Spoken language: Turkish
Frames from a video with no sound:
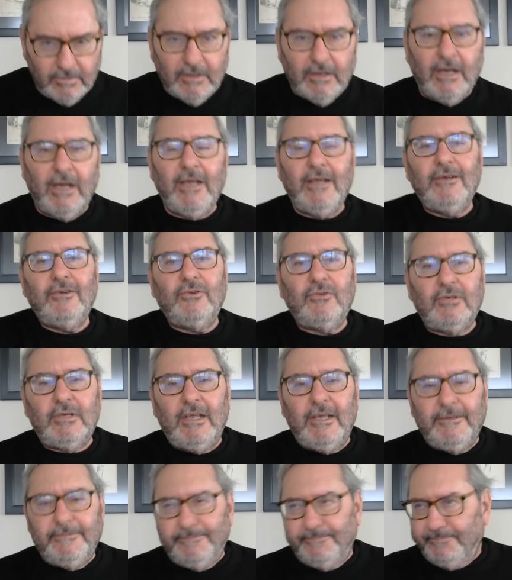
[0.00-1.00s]
Aynı
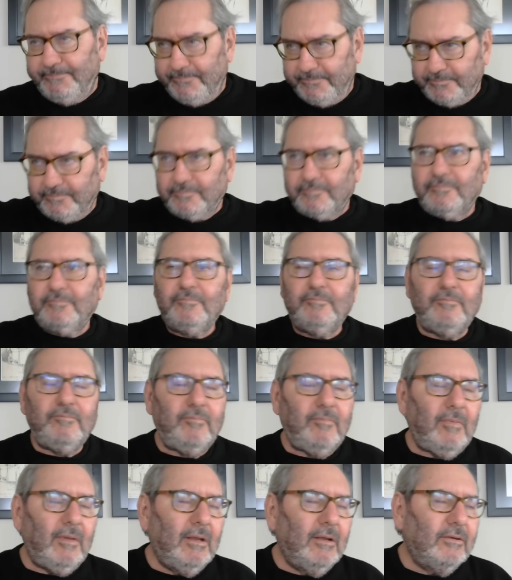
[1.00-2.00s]
şey
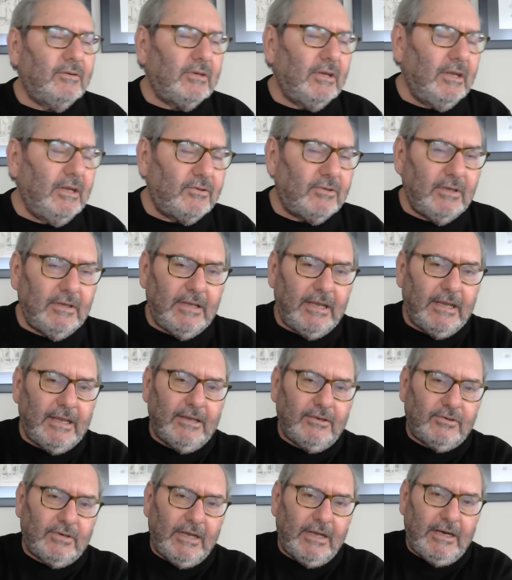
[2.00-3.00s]
şey için de
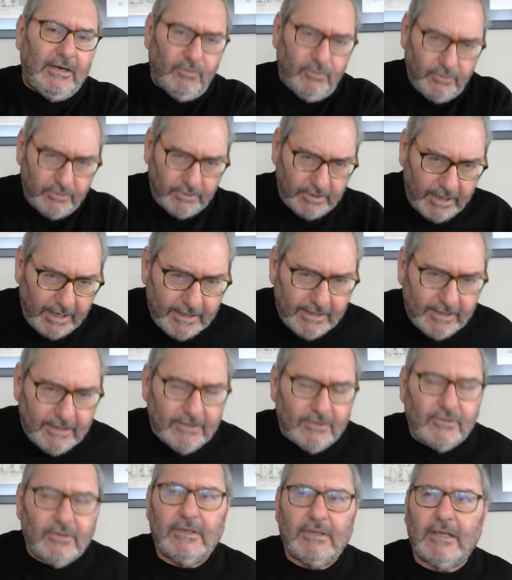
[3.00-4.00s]
geçerli, Ukrayna
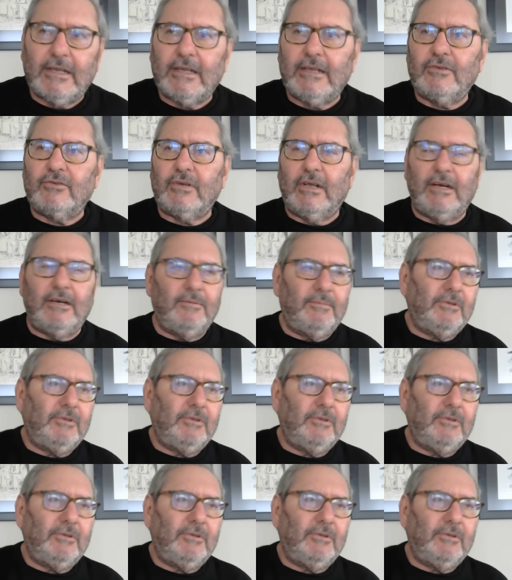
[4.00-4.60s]
için de geçerli.